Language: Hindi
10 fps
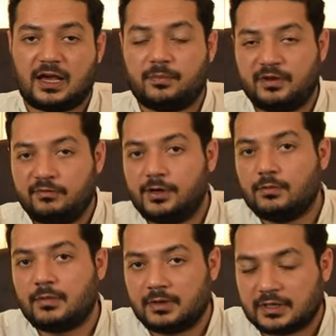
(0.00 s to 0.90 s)
एक अपनी
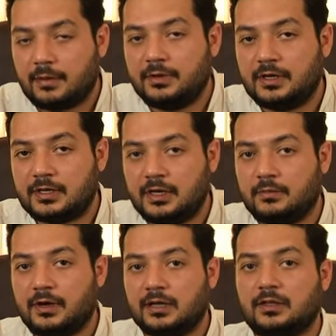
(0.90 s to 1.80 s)
वीडियो में बता भी रखी
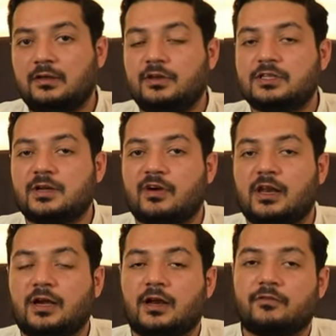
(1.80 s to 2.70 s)
है बात कि वी
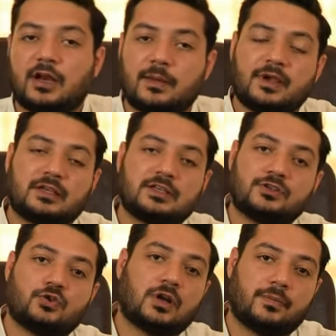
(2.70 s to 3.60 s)
वाला अंडरवियर आप एक
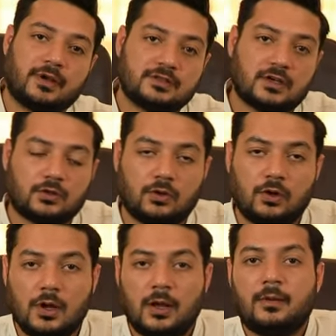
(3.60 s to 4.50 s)
साइज़ छोटा पहन सकते हो
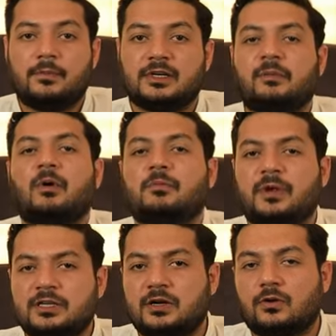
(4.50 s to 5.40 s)
बट जब हम
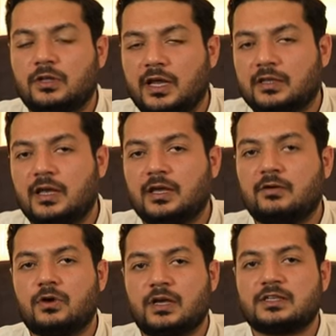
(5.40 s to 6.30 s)
पेशेंट को देखते हैं
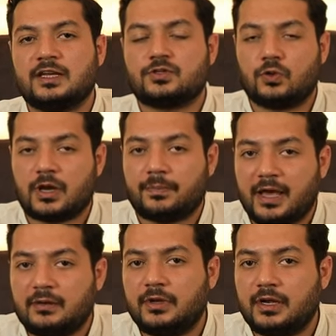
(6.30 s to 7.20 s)
कि वो एक साइज़ छोटा
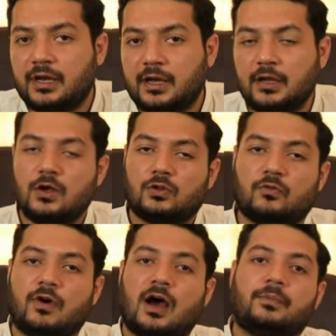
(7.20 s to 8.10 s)
पहन भी रहे हैं
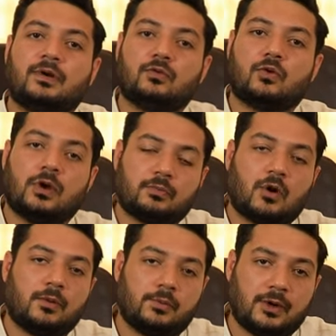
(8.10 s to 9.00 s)
तो वहाँ पर उनको एक
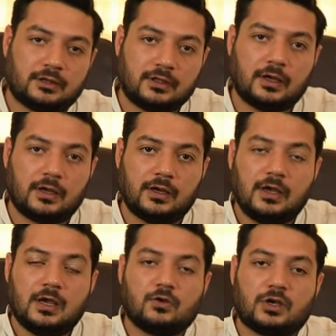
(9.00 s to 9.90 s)
प्रॉब्लम आती है
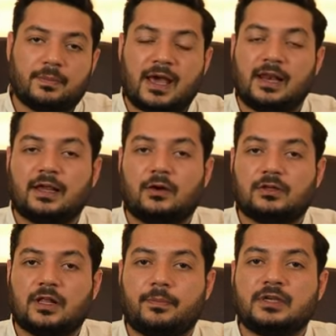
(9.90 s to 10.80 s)
क्योंकि पहले क्या
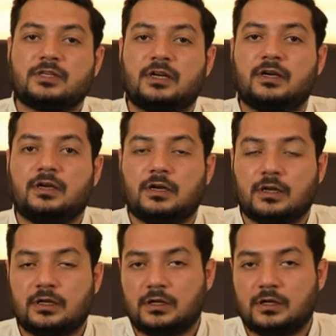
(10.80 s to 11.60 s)
होता था पेशेंट